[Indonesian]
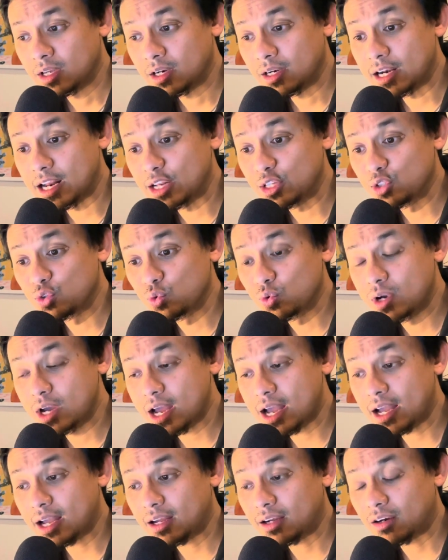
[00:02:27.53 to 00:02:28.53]
dan
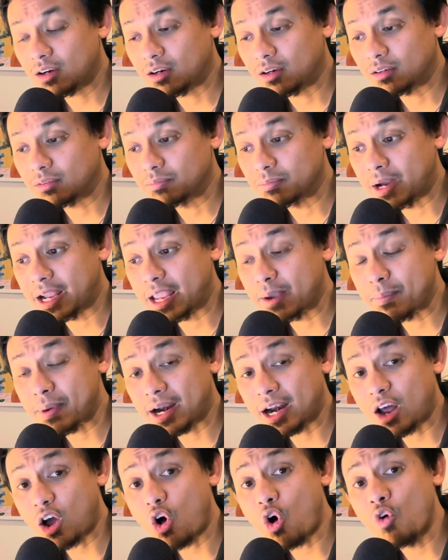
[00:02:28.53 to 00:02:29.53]
juga eh,
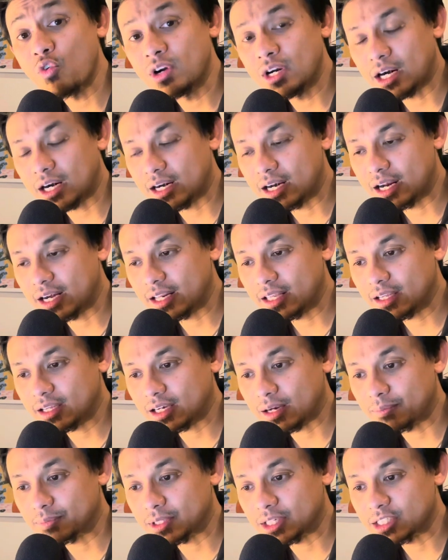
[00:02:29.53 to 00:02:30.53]
bagaimana owner dari
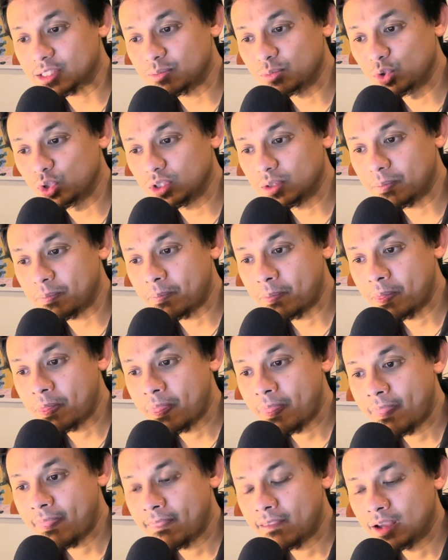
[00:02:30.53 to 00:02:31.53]
klub tersebut
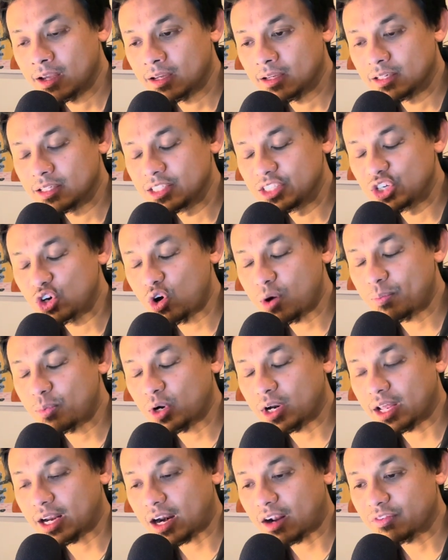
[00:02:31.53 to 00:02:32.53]
dijawab
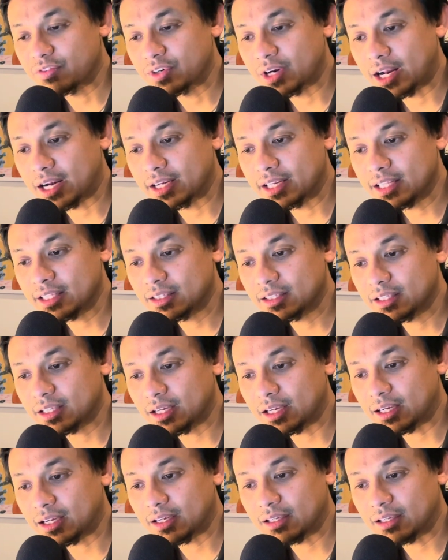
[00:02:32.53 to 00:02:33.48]
oleh Raf Ranit.